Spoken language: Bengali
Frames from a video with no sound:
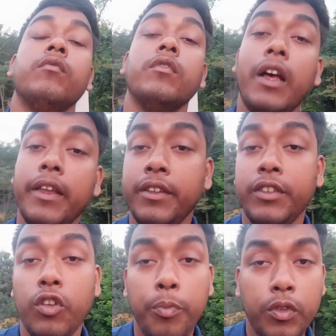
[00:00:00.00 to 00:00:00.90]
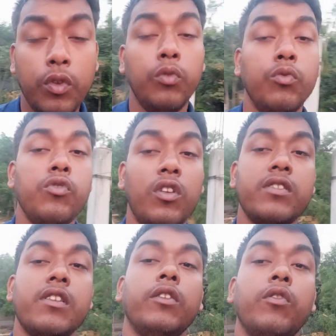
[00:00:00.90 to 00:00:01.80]
তাই নিয়মিত নুন জলে
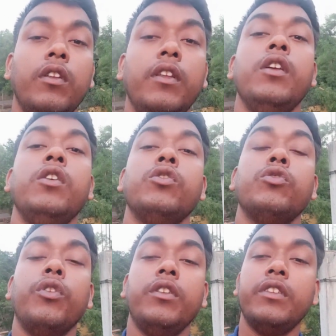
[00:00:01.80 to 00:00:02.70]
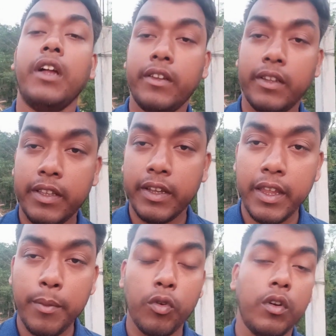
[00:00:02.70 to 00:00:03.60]
স্নান করলে শরীর টান টান
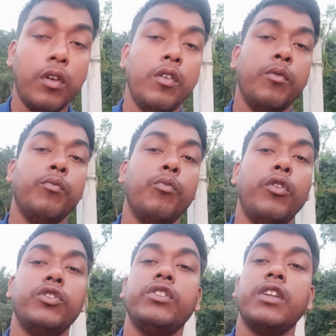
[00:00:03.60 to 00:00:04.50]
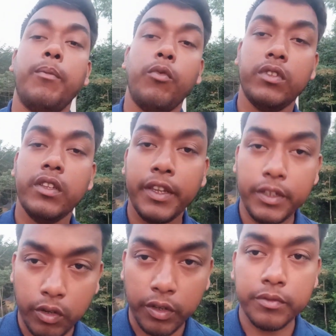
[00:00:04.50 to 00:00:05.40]
থাকে এবং বয়সের ছাপ পড়তে
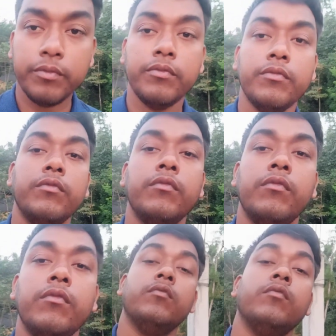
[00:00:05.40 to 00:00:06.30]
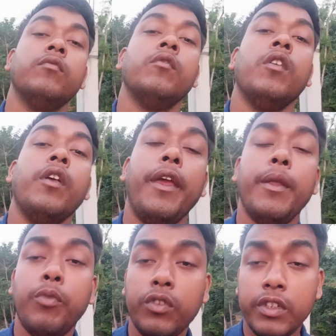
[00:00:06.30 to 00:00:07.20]
দেরি হয়
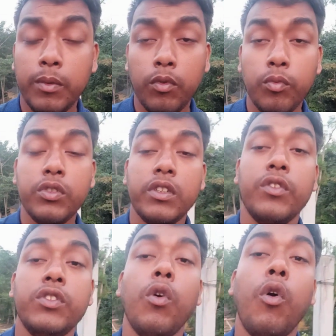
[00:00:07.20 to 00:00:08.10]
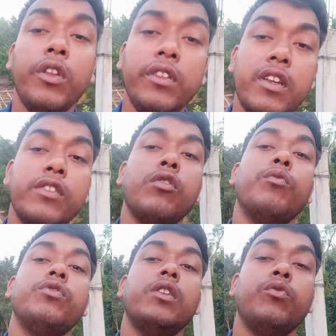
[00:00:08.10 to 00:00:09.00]
এরপর যেটা বলবো সেটা হচ্ছে অনিদ্রার
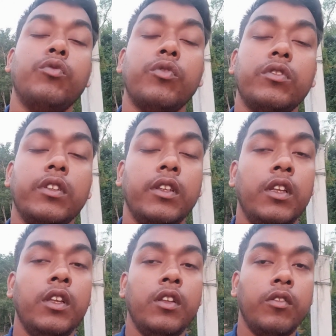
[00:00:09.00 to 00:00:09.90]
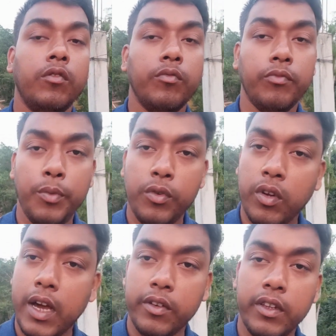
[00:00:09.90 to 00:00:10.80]
সমস্যা দূর করতে বিভিন্ন
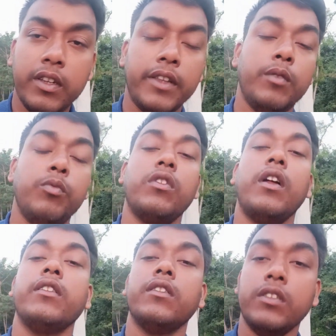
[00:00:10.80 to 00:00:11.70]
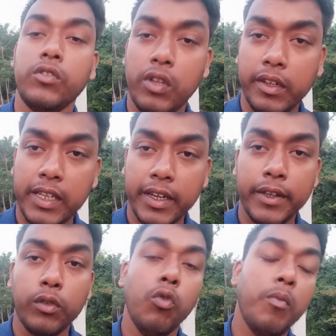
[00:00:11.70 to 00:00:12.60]
কারণে রাতের পর রাত
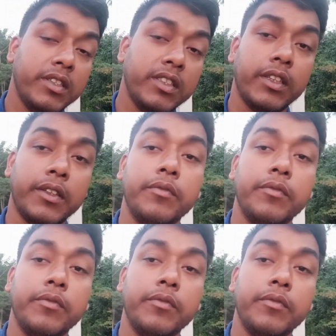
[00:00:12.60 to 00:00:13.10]
জাগেন ঘুম আসে না